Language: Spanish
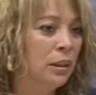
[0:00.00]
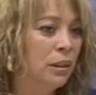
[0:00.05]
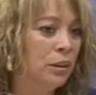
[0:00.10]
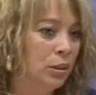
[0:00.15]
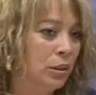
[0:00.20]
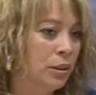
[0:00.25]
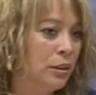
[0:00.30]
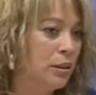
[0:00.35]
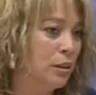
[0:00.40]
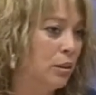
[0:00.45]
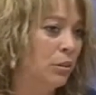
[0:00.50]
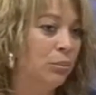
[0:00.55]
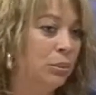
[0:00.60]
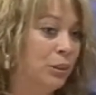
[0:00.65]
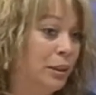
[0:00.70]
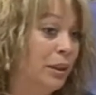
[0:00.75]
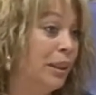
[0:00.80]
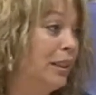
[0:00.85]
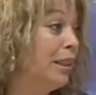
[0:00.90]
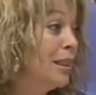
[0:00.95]
Yo le digo,
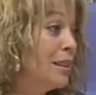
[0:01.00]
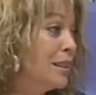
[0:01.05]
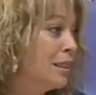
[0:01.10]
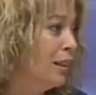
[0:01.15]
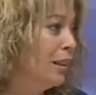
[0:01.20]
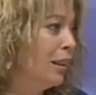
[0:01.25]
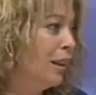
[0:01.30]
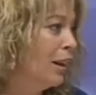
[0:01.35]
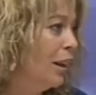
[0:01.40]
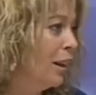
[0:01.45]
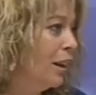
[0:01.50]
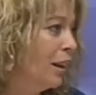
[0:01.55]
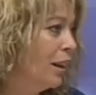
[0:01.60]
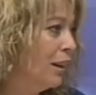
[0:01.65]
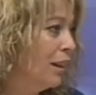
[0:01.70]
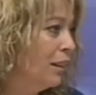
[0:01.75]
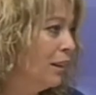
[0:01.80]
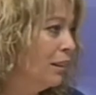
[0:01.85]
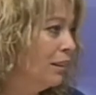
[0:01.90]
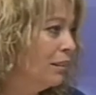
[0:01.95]
pues tienen que salir a la
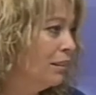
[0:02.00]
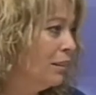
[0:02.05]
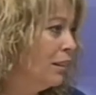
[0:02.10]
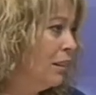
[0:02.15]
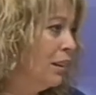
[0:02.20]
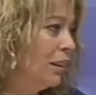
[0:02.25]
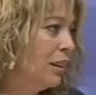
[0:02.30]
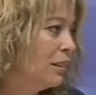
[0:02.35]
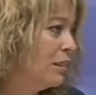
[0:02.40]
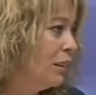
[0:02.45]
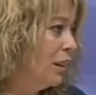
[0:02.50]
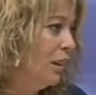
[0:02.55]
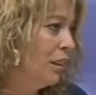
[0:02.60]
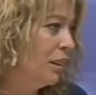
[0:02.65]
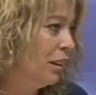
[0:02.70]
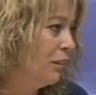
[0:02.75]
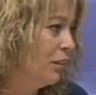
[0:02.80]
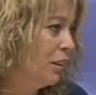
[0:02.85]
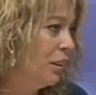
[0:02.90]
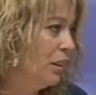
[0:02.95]
calle, tienen que salir
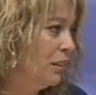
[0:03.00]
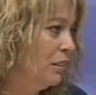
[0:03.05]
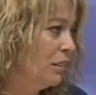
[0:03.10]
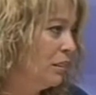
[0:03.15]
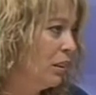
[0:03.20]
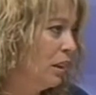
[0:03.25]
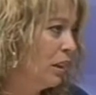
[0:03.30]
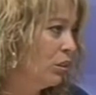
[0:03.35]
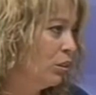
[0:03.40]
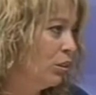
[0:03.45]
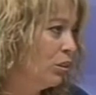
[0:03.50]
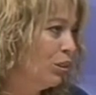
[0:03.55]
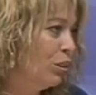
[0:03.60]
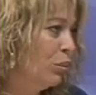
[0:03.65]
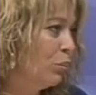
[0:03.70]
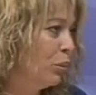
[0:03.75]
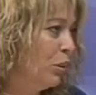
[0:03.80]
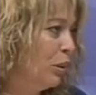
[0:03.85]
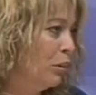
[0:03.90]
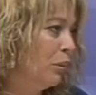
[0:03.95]
a evidenciar todos los
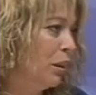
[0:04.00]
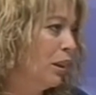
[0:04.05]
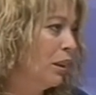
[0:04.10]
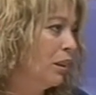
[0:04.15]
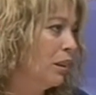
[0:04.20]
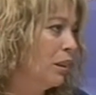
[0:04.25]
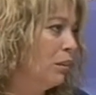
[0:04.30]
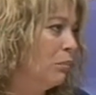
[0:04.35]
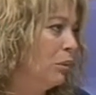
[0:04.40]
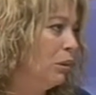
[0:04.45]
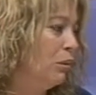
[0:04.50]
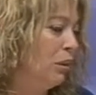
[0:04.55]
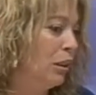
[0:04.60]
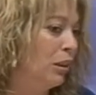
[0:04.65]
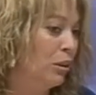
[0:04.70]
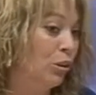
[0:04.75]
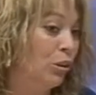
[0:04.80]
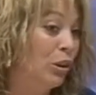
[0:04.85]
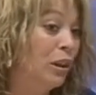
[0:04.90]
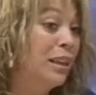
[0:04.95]
problemas que están
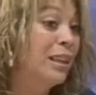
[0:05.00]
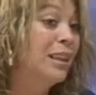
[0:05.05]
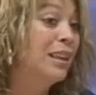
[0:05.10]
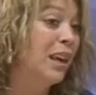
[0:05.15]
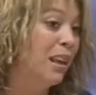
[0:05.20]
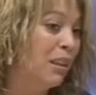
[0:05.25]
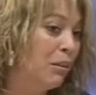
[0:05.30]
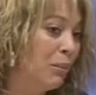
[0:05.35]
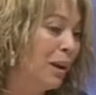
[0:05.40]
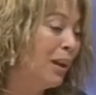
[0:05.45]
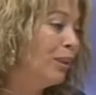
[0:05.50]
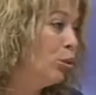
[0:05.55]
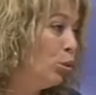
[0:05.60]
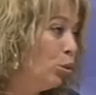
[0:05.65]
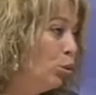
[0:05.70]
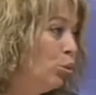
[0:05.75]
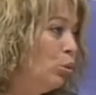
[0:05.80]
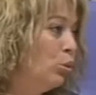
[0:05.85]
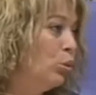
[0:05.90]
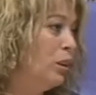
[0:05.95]
viviendo. Y además
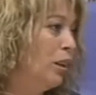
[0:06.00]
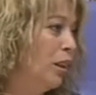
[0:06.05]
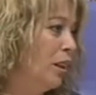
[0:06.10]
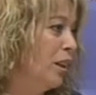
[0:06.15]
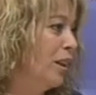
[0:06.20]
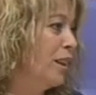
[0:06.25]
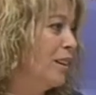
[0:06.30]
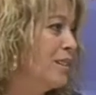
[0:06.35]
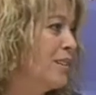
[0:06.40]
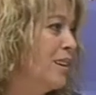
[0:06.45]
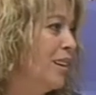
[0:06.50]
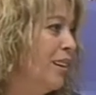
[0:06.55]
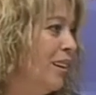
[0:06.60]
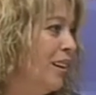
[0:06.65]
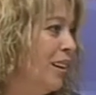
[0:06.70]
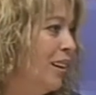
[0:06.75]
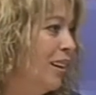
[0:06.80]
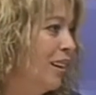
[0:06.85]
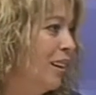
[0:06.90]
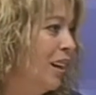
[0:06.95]
tú tienes que salir
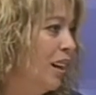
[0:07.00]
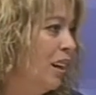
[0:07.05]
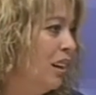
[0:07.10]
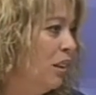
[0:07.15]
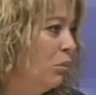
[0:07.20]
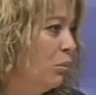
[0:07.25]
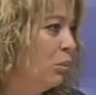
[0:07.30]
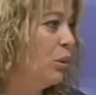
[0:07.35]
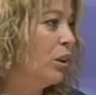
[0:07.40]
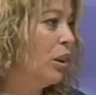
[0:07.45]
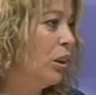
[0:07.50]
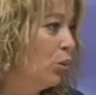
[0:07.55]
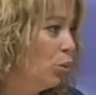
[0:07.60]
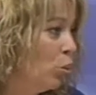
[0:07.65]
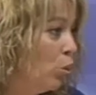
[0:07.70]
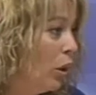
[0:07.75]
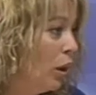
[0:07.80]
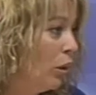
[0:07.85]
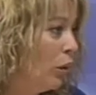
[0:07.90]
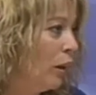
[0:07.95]
a la calle porque
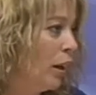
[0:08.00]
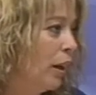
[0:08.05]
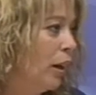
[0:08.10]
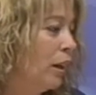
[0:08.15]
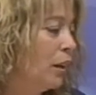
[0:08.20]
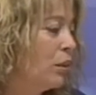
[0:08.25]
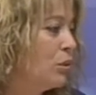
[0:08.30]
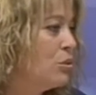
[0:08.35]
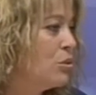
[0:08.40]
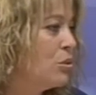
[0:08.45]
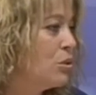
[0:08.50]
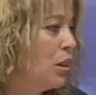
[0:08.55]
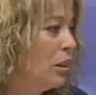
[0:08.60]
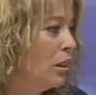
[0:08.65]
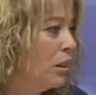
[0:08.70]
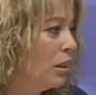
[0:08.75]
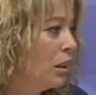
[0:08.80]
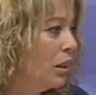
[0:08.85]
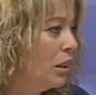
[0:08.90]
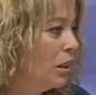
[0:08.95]
tú ahora eres
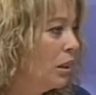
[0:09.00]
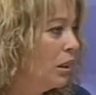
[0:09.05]
consciente